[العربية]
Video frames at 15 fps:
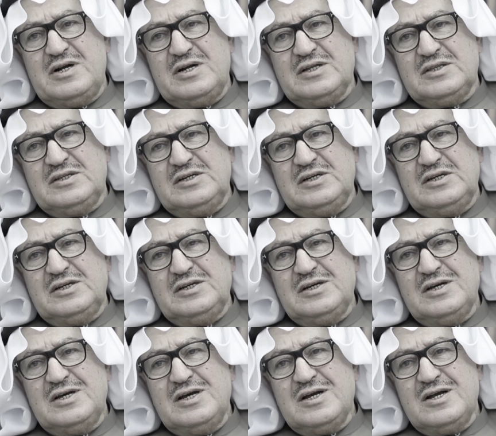التي
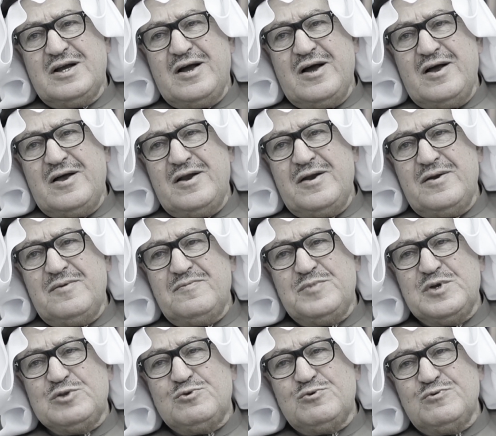كان
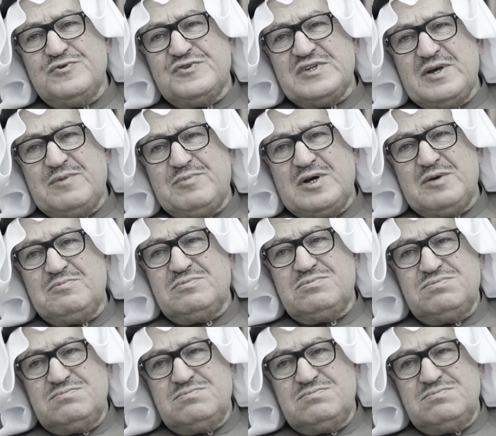بدون سبب